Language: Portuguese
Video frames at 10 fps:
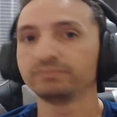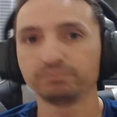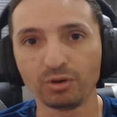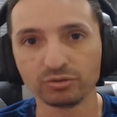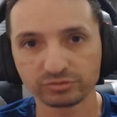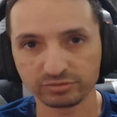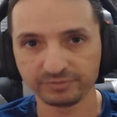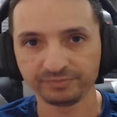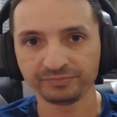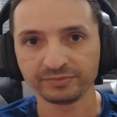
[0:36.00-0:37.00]
Ponto.
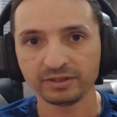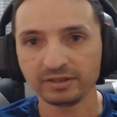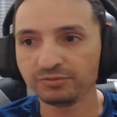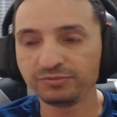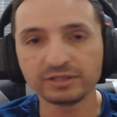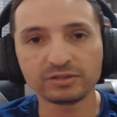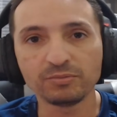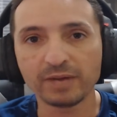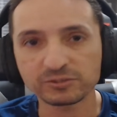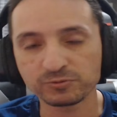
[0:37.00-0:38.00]
Evita o
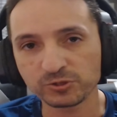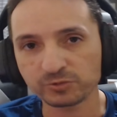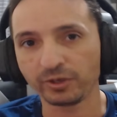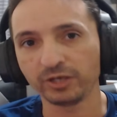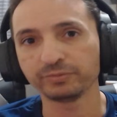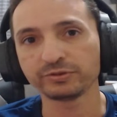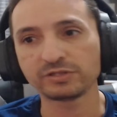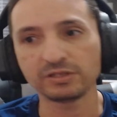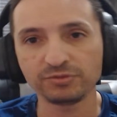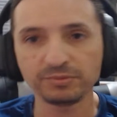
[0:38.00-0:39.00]
máximo de spoiler
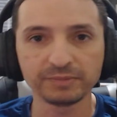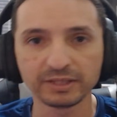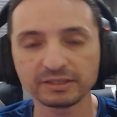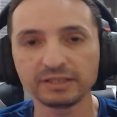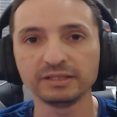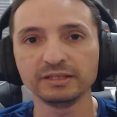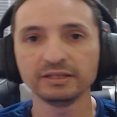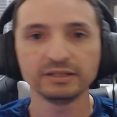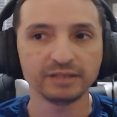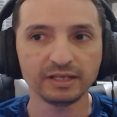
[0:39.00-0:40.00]
possível e me manda ali,
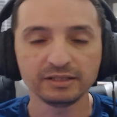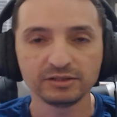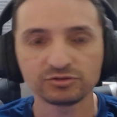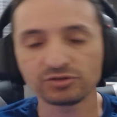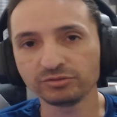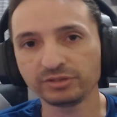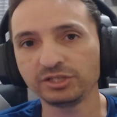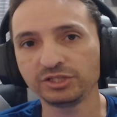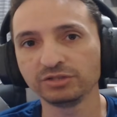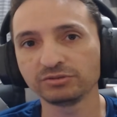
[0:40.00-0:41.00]
né, só um
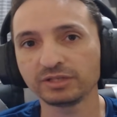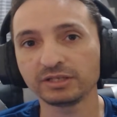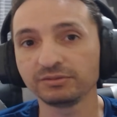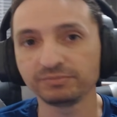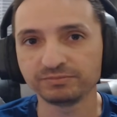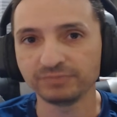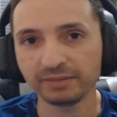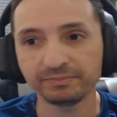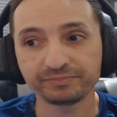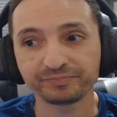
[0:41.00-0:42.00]
trechinho do que que,
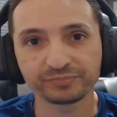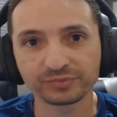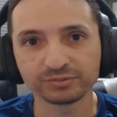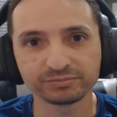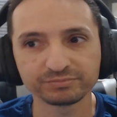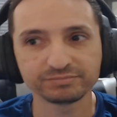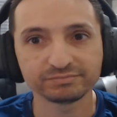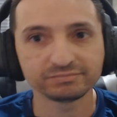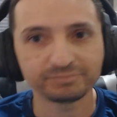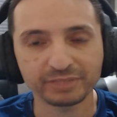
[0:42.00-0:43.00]
né, do,
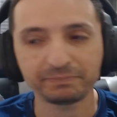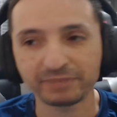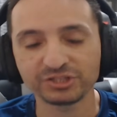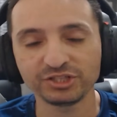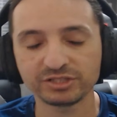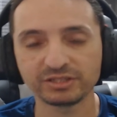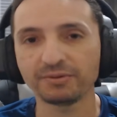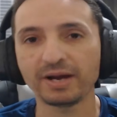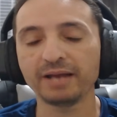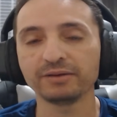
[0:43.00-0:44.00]
pra, pra gente ter
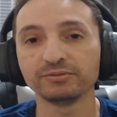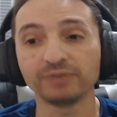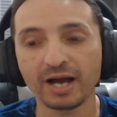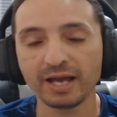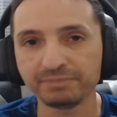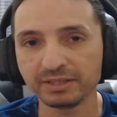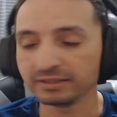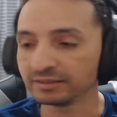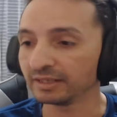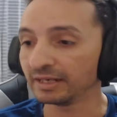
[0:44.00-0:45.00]
uma, um hype
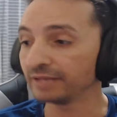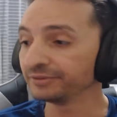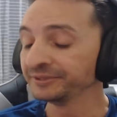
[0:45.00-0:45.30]
ali, tá ligado?